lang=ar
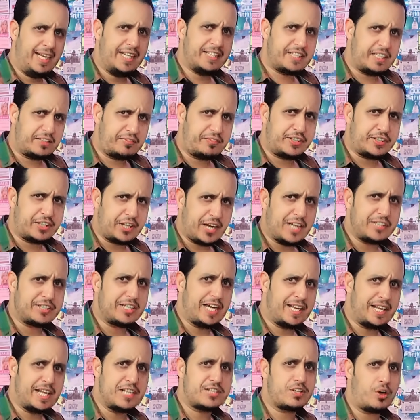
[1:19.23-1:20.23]
عدة فترات
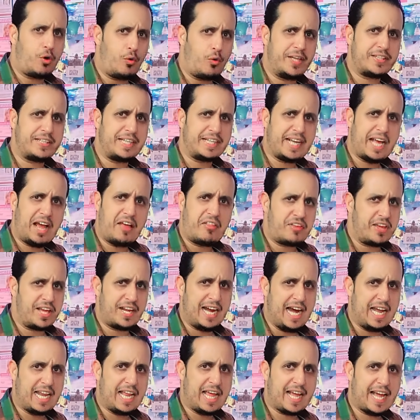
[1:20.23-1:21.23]
أنا سويت
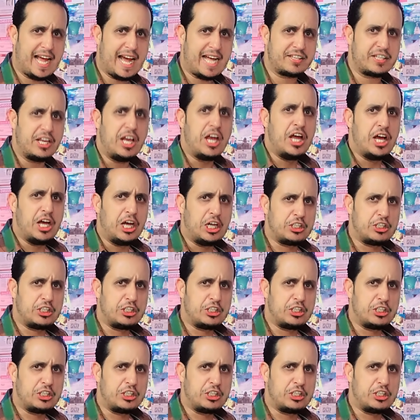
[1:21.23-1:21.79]
كثير حلقات